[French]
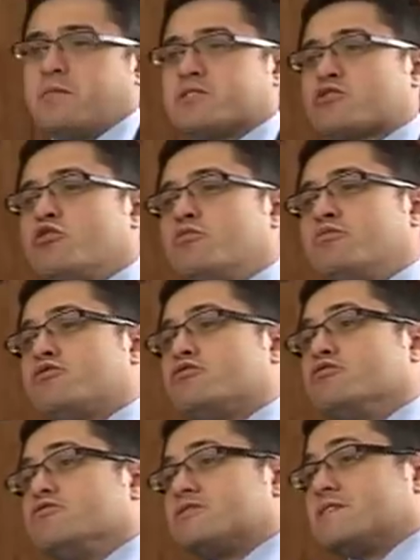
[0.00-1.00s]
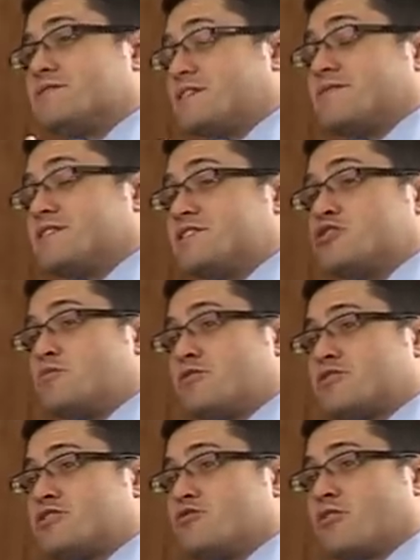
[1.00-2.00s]
parce que le but de, ces investissements,
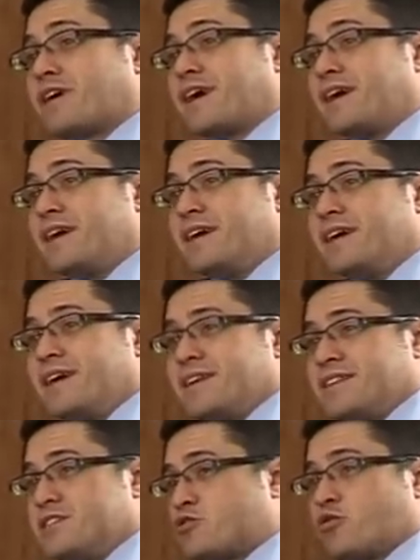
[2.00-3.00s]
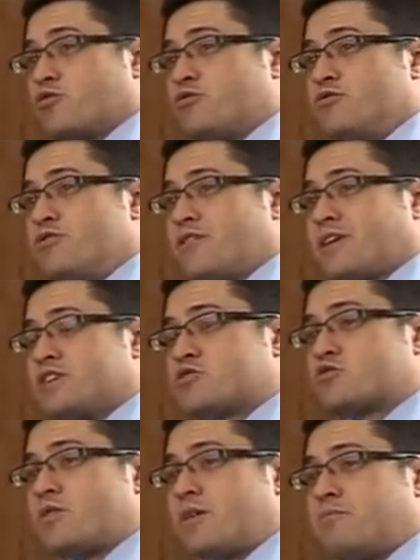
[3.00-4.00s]
c'est de créer des structures qui
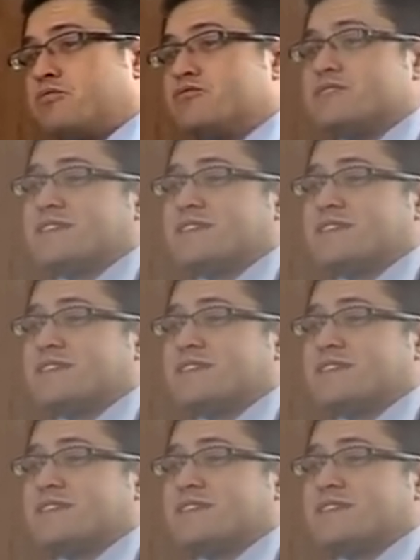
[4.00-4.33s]
soient plus